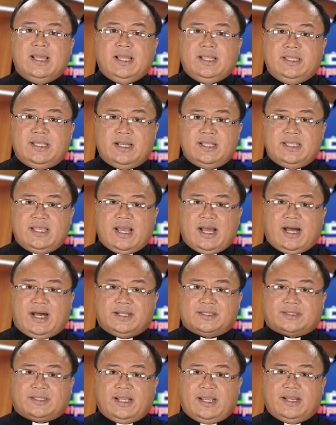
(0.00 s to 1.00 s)
Nhưng
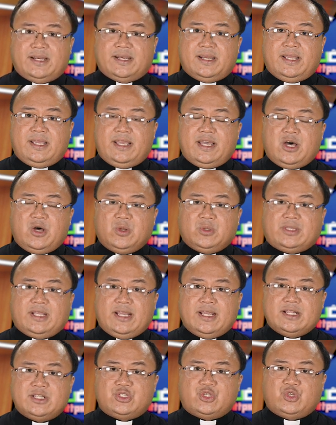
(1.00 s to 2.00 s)
nhờ tình yêu
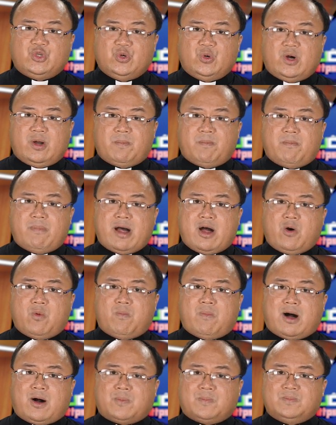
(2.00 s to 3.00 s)
Thiên Chúa bao
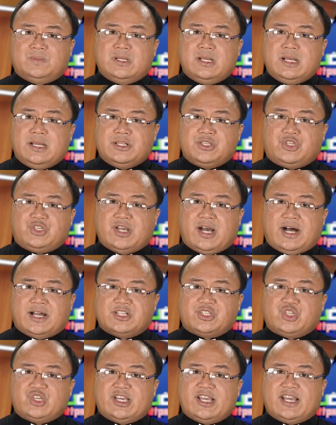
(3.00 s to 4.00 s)
bọc, chở
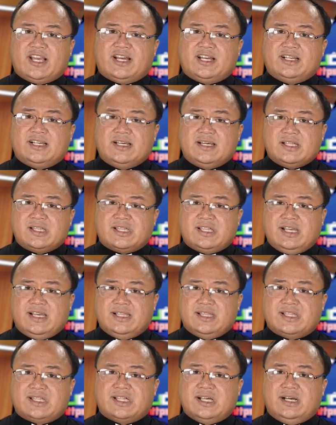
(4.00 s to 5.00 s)
che,
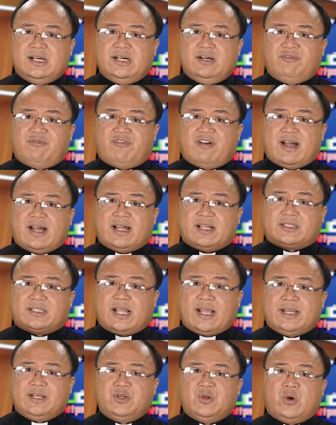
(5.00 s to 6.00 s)
gìn giữ và
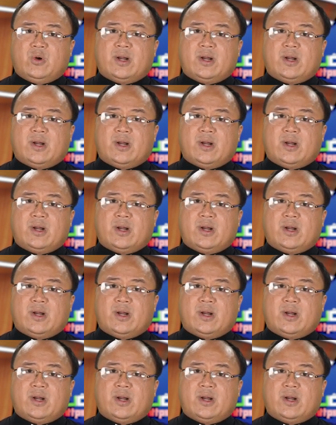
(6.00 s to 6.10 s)
thánh